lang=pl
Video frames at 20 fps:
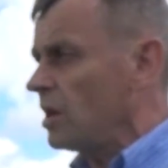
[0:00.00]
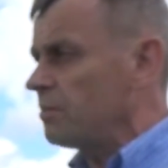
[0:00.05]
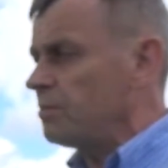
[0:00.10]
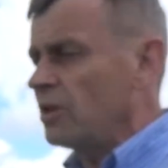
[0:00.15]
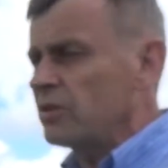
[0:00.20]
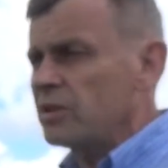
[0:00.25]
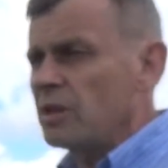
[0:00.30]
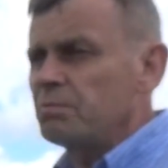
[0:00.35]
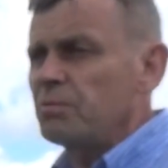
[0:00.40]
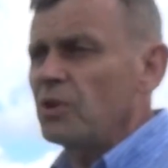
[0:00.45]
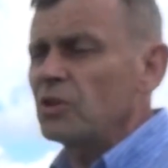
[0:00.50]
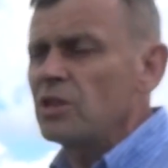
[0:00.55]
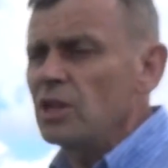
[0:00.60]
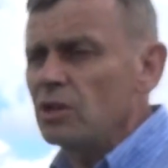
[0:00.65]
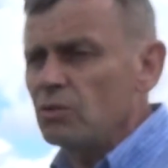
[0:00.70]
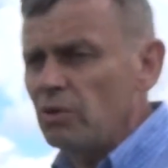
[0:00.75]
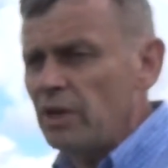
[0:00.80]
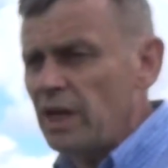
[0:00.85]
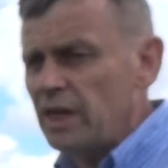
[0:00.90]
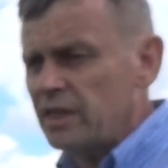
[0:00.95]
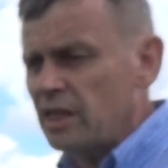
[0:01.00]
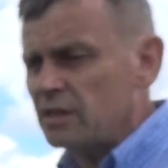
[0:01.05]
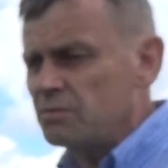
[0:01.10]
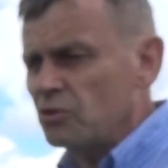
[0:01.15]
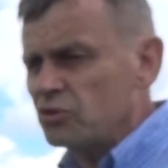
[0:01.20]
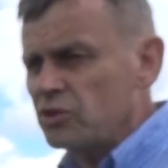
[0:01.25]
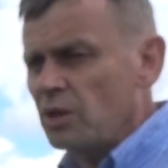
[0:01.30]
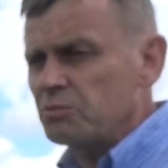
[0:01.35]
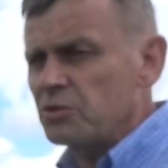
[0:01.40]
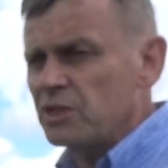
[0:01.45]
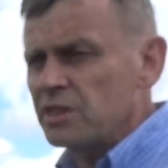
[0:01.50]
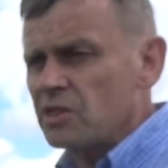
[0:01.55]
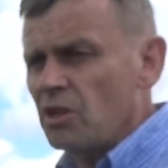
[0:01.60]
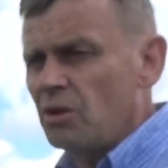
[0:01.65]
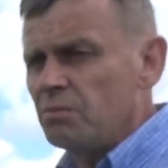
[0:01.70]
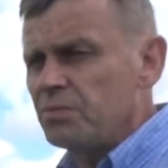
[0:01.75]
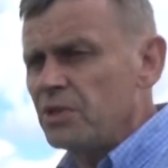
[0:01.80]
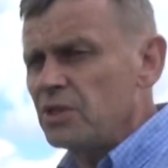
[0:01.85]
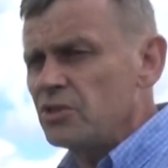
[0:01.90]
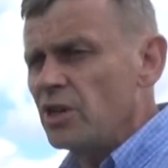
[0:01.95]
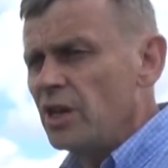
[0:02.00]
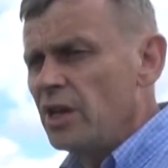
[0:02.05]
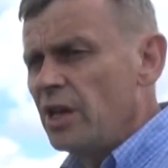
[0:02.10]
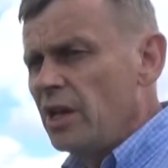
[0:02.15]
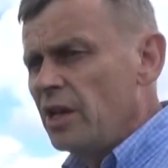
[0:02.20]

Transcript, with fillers: a potem po kilku latach można przystąpić